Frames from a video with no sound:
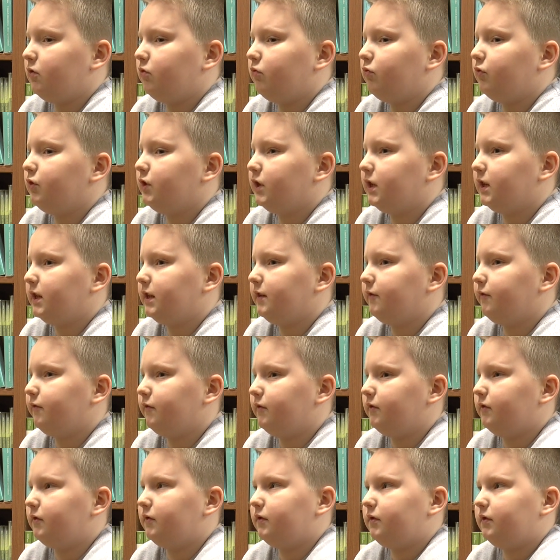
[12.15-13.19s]
ludzie
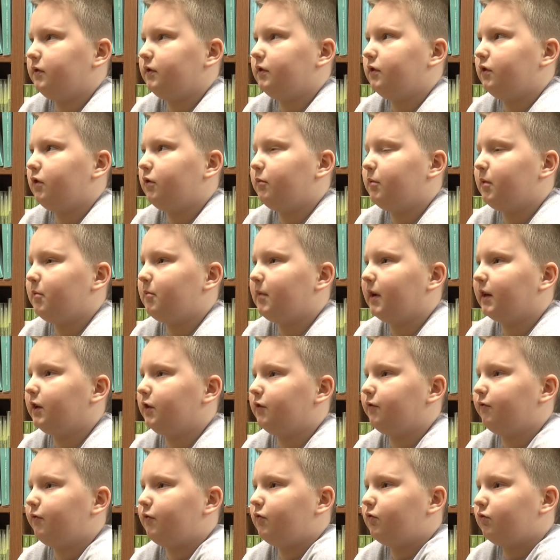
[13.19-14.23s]
y, robią
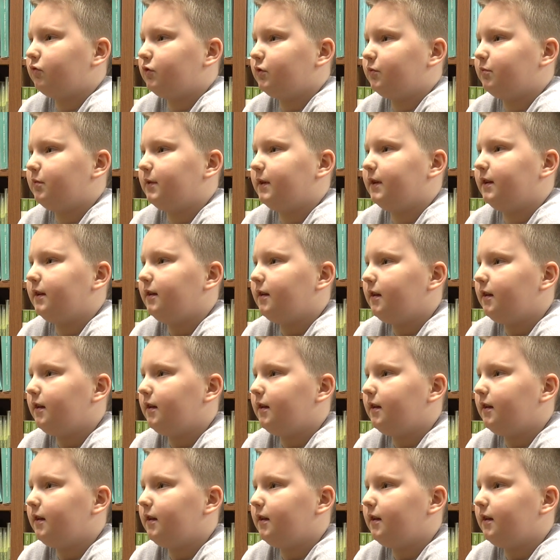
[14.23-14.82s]
jakieś wróżby.